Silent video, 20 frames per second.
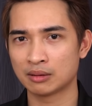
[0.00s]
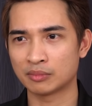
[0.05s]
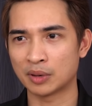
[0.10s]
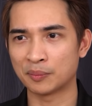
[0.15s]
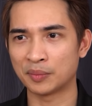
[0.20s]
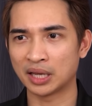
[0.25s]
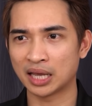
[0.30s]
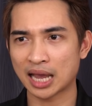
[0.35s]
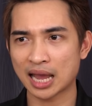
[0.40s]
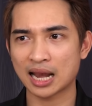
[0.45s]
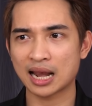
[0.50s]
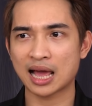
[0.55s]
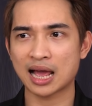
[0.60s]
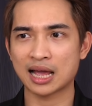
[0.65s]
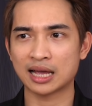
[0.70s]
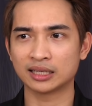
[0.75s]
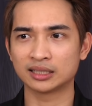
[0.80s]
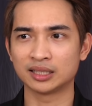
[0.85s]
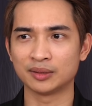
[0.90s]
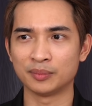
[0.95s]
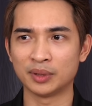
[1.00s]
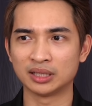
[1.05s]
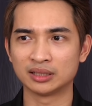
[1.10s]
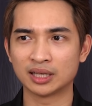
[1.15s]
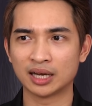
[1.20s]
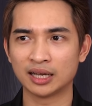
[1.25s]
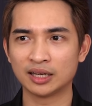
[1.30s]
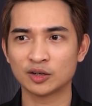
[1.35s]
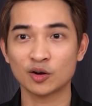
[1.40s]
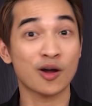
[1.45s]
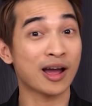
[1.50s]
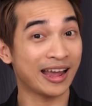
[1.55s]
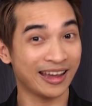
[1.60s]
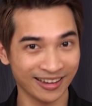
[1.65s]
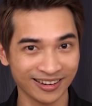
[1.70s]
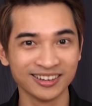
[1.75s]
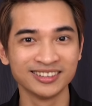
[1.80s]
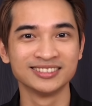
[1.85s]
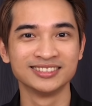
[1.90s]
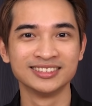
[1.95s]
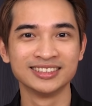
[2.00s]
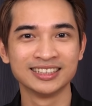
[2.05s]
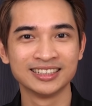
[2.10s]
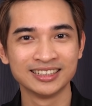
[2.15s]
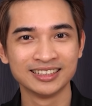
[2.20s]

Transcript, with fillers: mà mình nghe lại thì mình thấy nó hay hơn.